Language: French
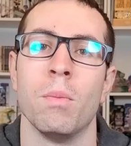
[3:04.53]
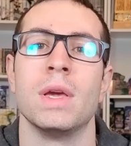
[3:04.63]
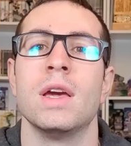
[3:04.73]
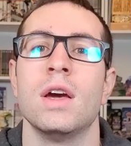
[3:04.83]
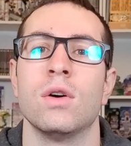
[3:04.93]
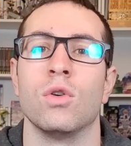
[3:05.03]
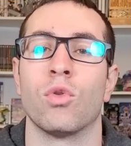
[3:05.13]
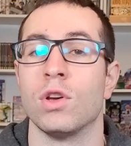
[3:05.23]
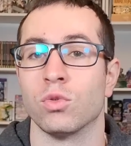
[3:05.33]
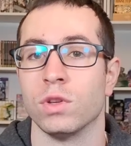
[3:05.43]
mais euh,
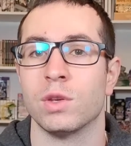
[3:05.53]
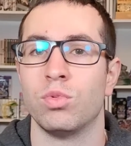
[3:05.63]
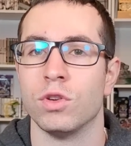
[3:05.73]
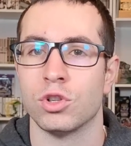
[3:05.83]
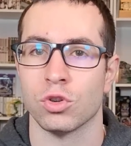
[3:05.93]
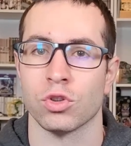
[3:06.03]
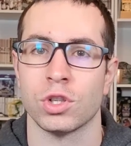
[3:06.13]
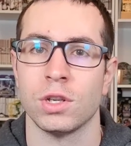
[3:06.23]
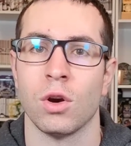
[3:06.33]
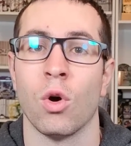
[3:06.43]
voilà ils ont dit qu'ils pouvaient
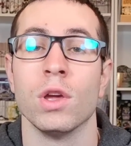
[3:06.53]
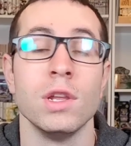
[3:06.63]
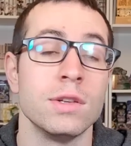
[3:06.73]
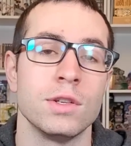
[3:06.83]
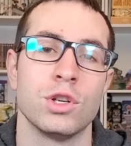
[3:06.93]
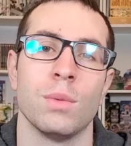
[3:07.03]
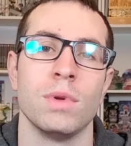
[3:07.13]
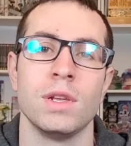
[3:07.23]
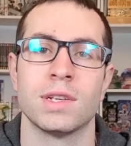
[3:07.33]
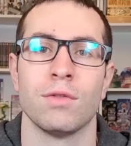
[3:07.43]
changer en il si
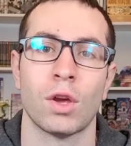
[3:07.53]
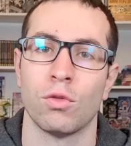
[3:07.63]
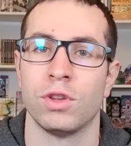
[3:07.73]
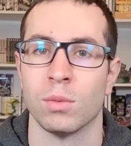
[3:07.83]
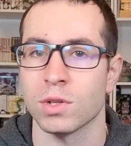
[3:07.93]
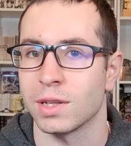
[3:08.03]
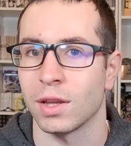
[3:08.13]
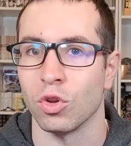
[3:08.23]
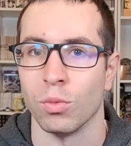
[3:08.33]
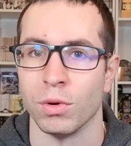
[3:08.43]
jamais il s'avère que finalement c'est
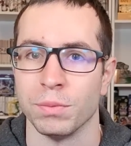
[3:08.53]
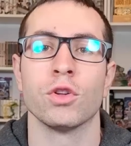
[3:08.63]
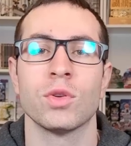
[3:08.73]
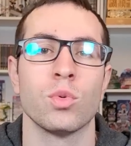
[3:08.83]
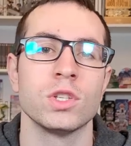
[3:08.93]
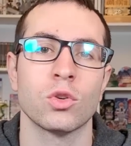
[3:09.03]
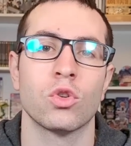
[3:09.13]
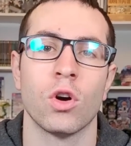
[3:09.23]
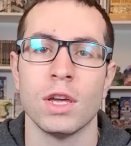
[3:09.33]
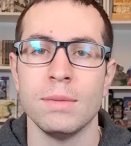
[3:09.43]
un homme. Enfin tout ça pour dire
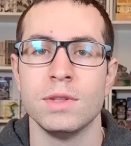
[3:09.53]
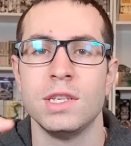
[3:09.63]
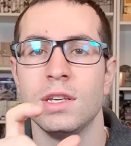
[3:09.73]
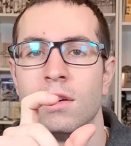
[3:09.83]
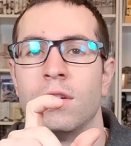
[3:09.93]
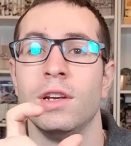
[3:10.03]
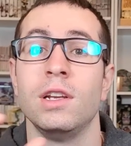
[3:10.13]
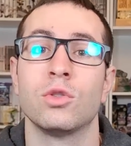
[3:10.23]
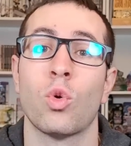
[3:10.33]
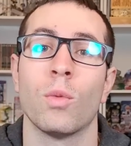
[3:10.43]
que quand Im dit euh,
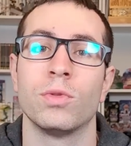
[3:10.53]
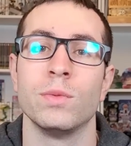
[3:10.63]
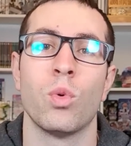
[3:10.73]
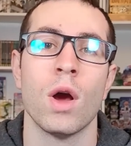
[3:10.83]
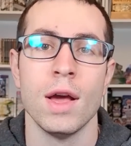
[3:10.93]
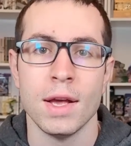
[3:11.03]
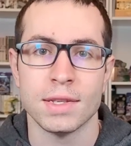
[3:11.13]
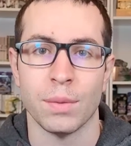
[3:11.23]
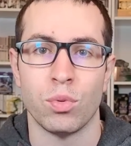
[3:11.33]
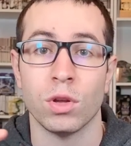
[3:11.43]
Lily trois petits points,
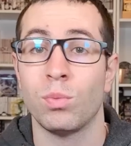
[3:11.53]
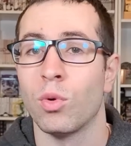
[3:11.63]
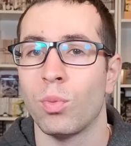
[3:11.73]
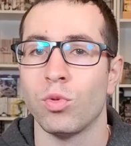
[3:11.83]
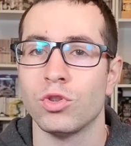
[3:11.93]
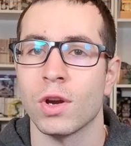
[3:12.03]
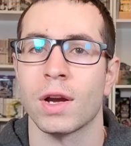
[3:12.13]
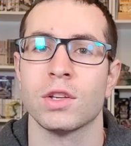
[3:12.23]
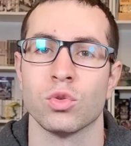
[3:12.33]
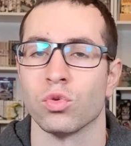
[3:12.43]
ça peut être pour plusieurs
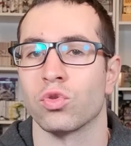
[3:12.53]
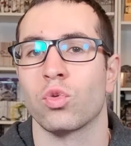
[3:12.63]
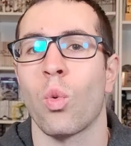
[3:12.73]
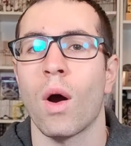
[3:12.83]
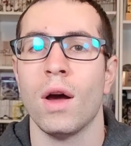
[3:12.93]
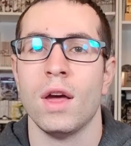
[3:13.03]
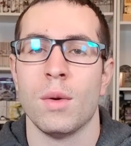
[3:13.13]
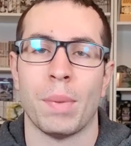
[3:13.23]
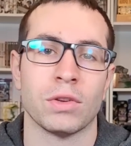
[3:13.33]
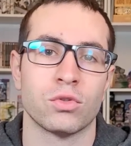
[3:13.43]
raisons. Soit
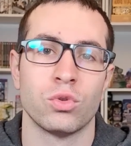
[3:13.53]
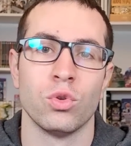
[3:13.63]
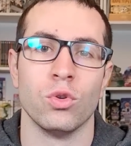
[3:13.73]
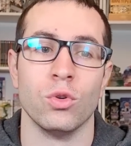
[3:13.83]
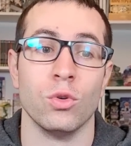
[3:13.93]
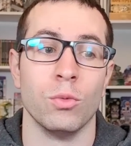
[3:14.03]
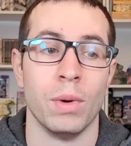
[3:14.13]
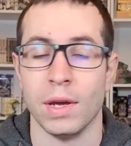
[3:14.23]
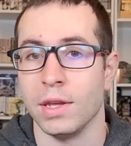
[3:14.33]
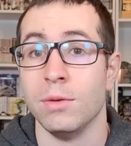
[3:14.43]
parce que euh,
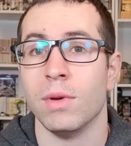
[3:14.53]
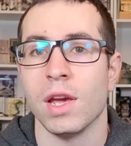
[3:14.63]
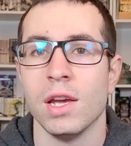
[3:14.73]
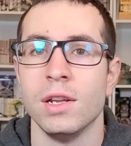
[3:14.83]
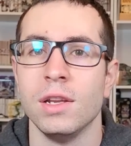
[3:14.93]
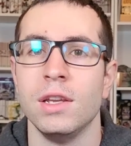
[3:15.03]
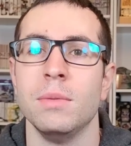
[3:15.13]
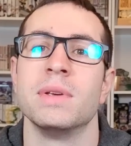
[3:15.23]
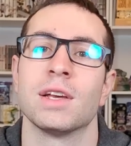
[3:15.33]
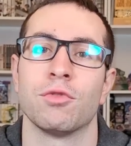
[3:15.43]
ben, Im et
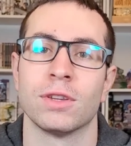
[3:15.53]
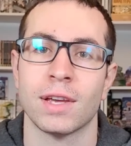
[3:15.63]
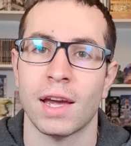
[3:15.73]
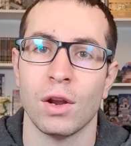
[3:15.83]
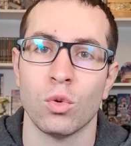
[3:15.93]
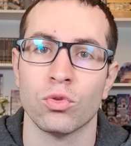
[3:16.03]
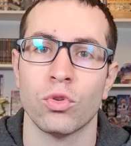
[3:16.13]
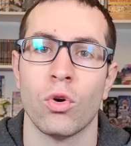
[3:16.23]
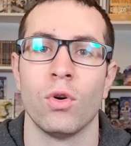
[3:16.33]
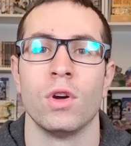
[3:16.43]
Lily, mais ça fait très
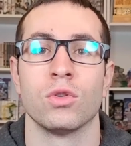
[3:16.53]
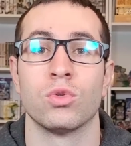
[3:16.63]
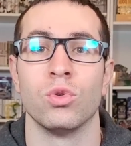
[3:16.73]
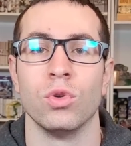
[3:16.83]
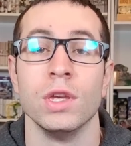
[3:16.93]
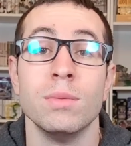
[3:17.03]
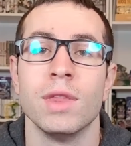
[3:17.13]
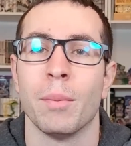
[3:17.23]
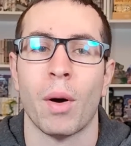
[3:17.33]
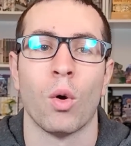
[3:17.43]
longtemps que Im
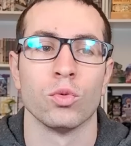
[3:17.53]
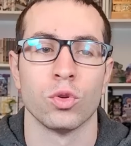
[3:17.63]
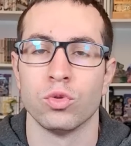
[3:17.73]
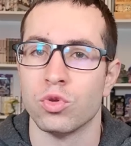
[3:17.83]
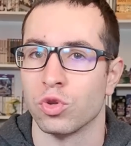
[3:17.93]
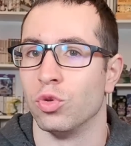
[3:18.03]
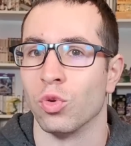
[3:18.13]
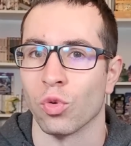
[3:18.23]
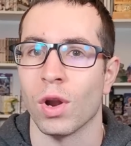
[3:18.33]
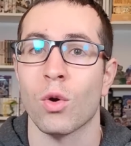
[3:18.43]
n'a pas entendu ce
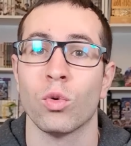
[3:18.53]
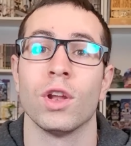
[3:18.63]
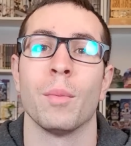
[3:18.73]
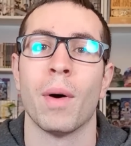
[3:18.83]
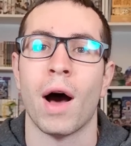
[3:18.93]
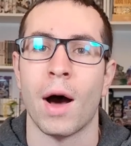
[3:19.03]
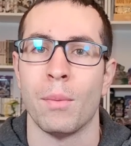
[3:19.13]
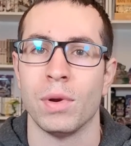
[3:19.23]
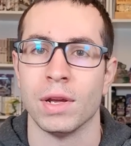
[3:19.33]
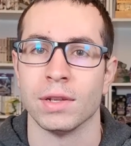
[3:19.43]
nom-là, qu'on ne l'a pas
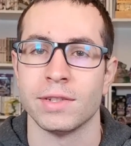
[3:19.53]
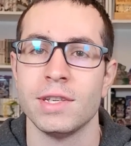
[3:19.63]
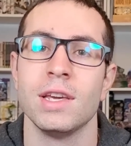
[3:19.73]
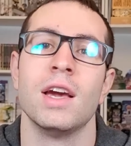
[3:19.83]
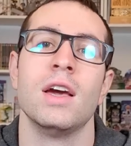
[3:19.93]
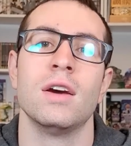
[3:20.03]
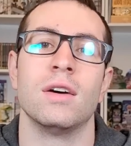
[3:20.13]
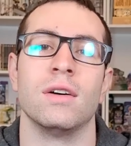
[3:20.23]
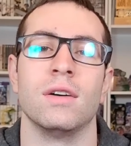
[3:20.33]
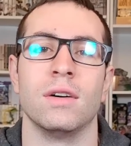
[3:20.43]
appelé ainsi,
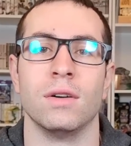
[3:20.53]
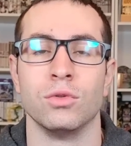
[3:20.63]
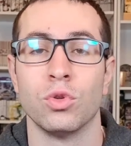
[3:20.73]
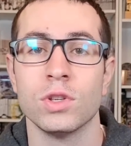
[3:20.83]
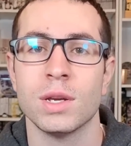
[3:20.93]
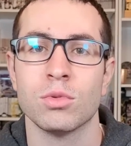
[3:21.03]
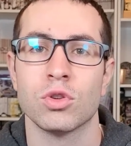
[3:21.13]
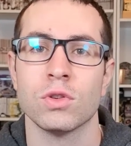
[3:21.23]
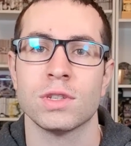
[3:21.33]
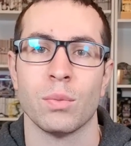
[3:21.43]
euh, deuxième
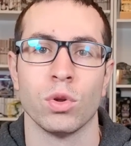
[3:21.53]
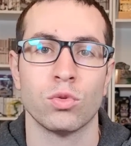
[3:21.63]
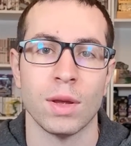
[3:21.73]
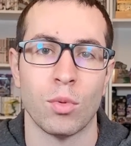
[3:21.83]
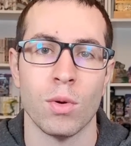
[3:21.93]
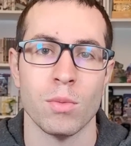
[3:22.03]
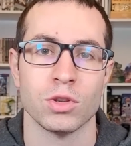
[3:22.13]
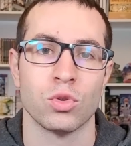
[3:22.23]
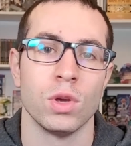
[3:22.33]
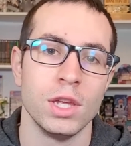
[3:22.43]
chose, ça peut être tout simplement
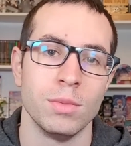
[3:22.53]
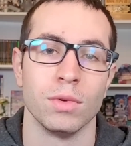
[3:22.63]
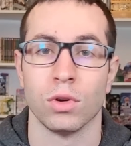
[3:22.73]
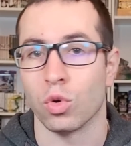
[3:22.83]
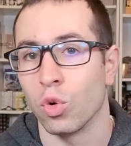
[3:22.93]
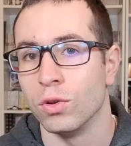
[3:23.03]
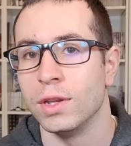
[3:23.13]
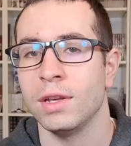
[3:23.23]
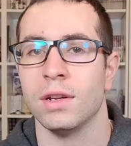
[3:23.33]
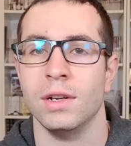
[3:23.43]
parce que Im
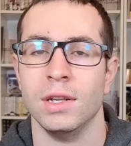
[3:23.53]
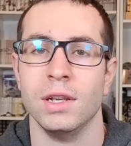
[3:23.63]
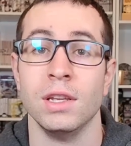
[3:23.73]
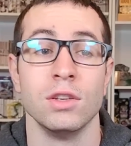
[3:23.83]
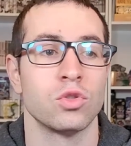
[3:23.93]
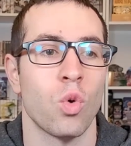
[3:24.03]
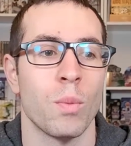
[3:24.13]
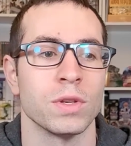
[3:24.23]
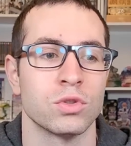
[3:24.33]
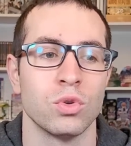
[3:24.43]
connaît Lily,
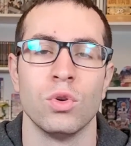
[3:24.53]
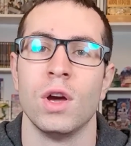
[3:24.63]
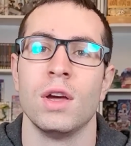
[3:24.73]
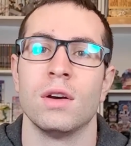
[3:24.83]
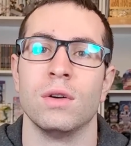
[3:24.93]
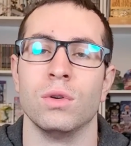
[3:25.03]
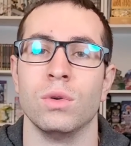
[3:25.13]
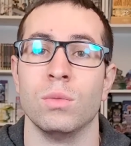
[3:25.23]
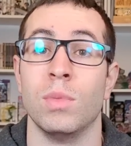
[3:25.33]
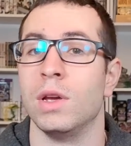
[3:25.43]
soit parce que
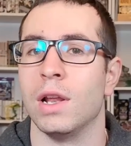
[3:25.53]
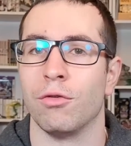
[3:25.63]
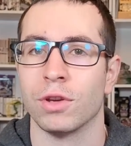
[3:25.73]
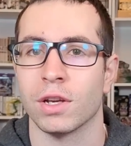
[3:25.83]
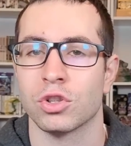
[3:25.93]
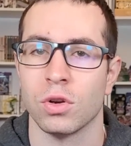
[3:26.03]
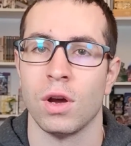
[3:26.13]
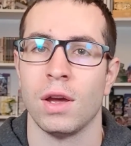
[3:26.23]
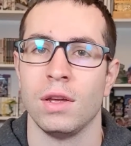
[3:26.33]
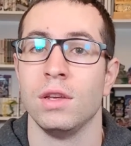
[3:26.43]
euh, bah, il a fait quelque chose,
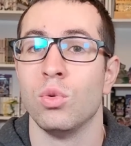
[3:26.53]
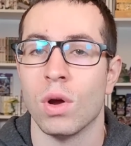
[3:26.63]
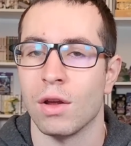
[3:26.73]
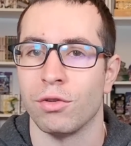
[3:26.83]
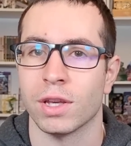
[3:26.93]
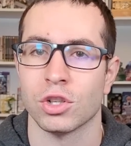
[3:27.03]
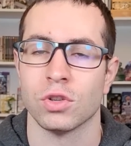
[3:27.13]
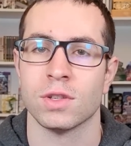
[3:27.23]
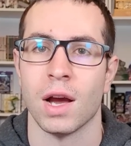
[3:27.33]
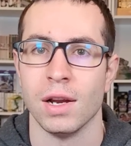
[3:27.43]
il ou elle a fait quelque
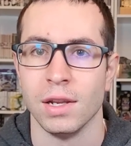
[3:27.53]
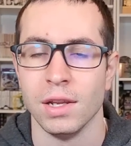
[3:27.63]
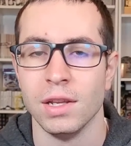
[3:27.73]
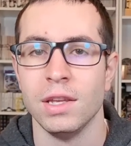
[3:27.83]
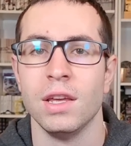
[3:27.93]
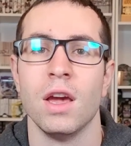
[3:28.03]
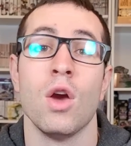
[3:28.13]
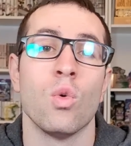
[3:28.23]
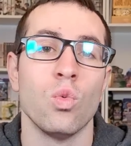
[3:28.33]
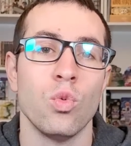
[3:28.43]
chose à Lily,
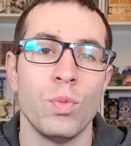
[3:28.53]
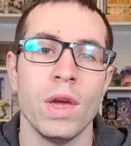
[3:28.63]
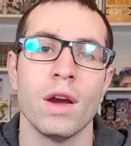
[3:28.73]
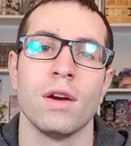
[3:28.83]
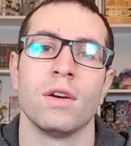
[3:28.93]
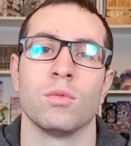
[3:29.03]
ou bien,